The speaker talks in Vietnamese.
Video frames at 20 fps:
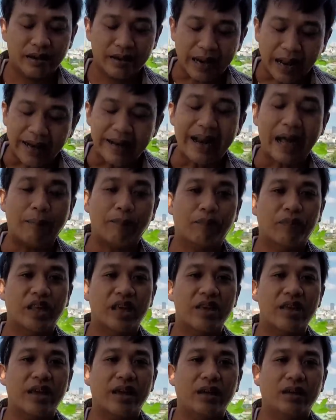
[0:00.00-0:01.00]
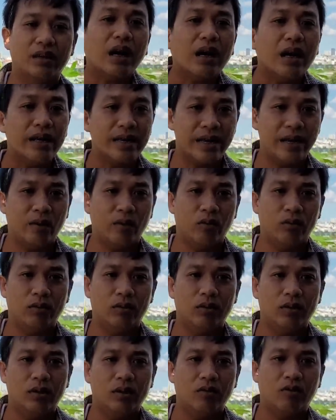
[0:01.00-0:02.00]
đánh đập chị duyên rất là nhiều
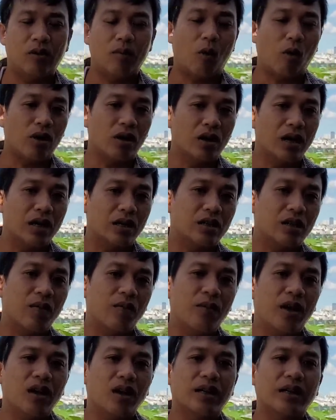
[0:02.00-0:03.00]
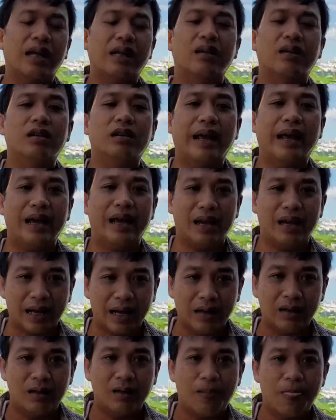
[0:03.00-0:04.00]
và mọi người ở xóm đó người ta thường nghe hết
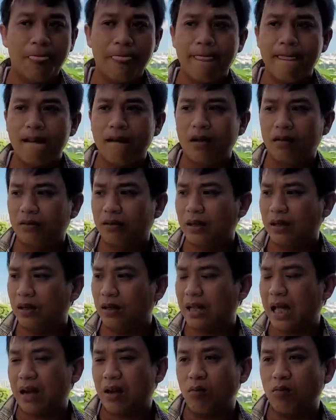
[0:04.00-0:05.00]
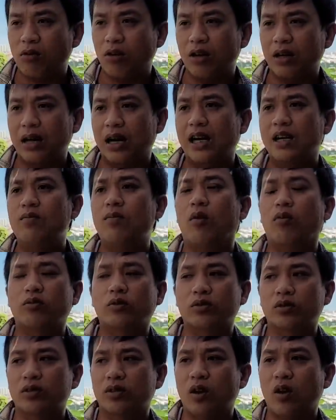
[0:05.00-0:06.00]
à và người ta cũng có gửi một
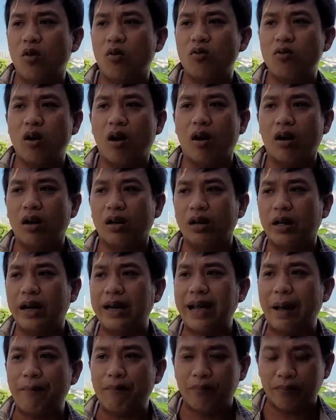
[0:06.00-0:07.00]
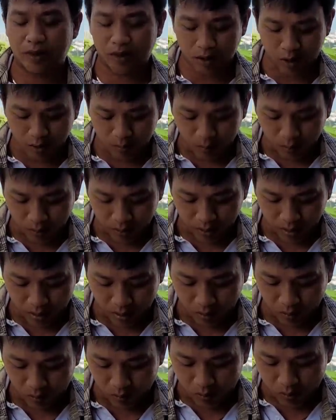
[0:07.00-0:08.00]
số đoạn ghi âm cho Bùi
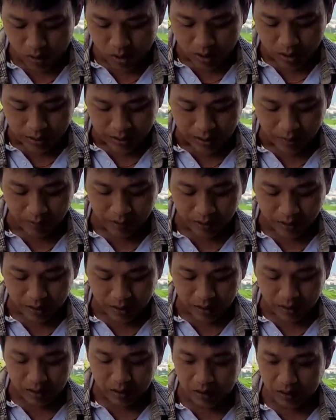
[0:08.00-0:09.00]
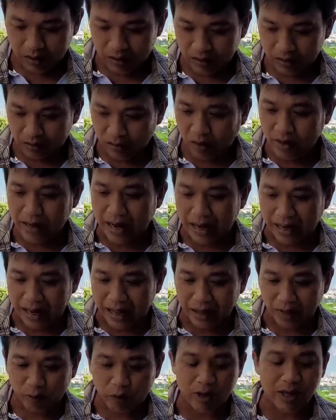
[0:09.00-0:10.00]
Hồ để ờ, nói rằng
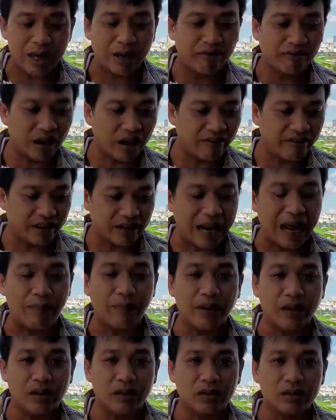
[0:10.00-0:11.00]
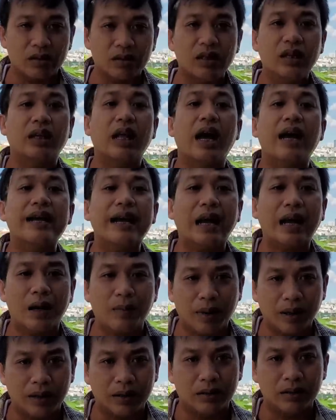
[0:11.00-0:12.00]
là chị Duyên về Việt Nam được như thế rất là
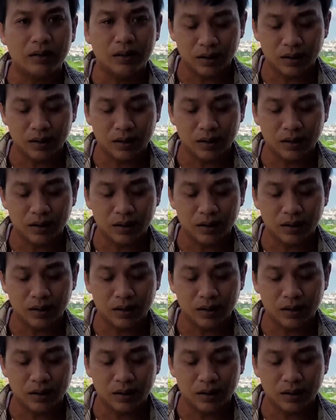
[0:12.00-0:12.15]
mừng